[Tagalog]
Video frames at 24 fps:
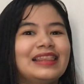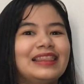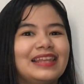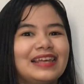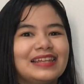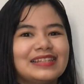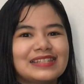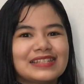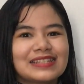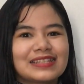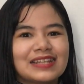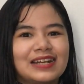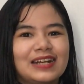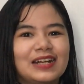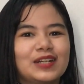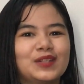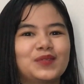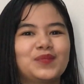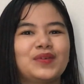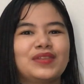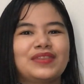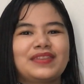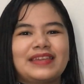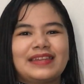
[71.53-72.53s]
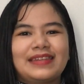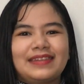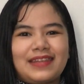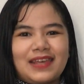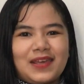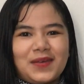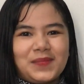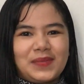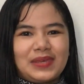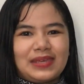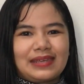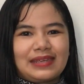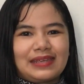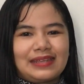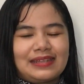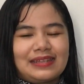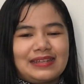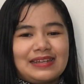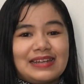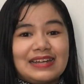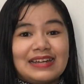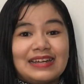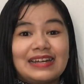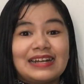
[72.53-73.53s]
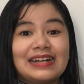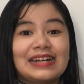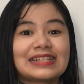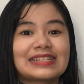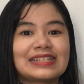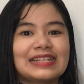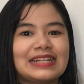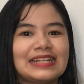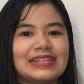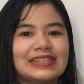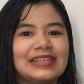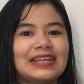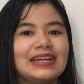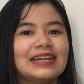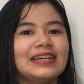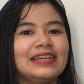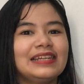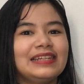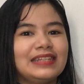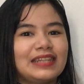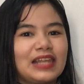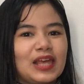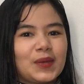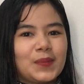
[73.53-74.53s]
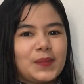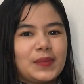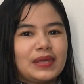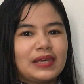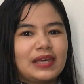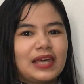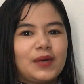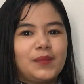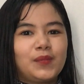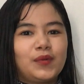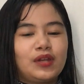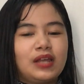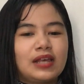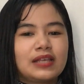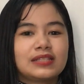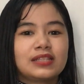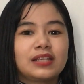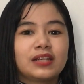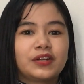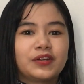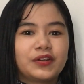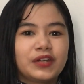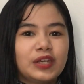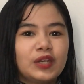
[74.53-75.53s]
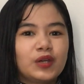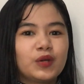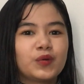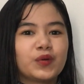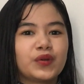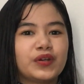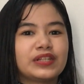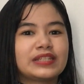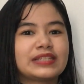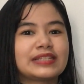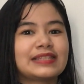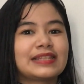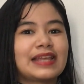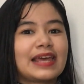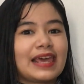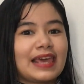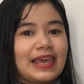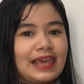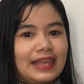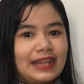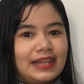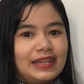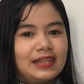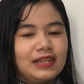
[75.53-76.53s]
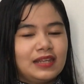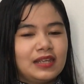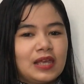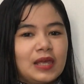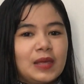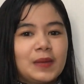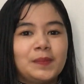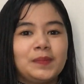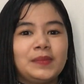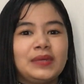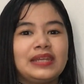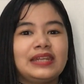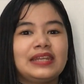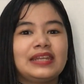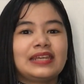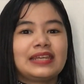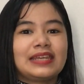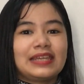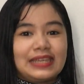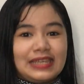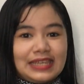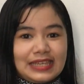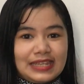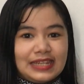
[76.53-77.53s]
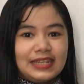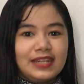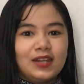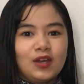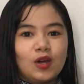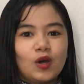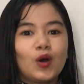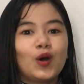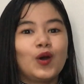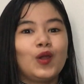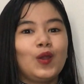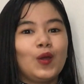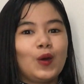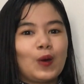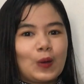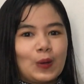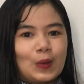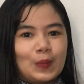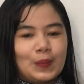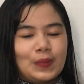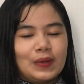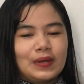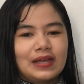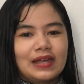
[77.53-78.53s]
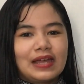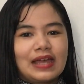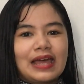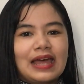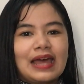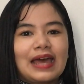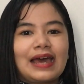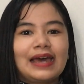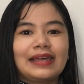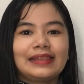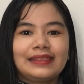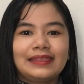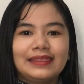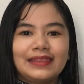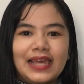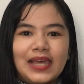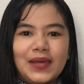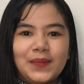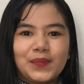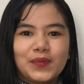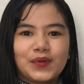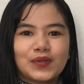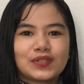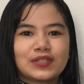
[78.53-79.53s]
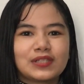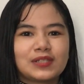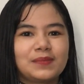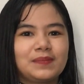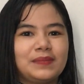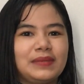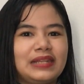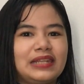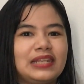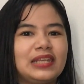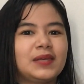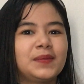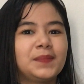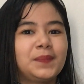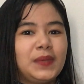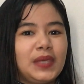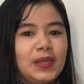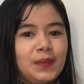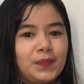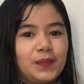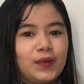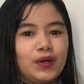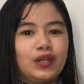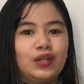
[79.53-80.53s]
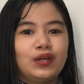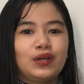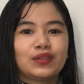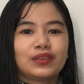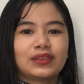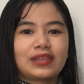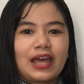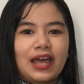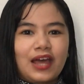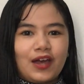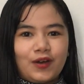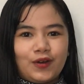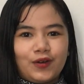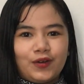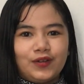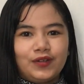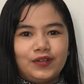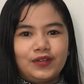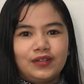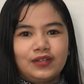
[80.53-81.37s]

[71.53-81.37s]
Let's start with endemic. Ang salitang endemic ay mula sa Greek words na en, meaning in o loob, at demos, meaning people o tao.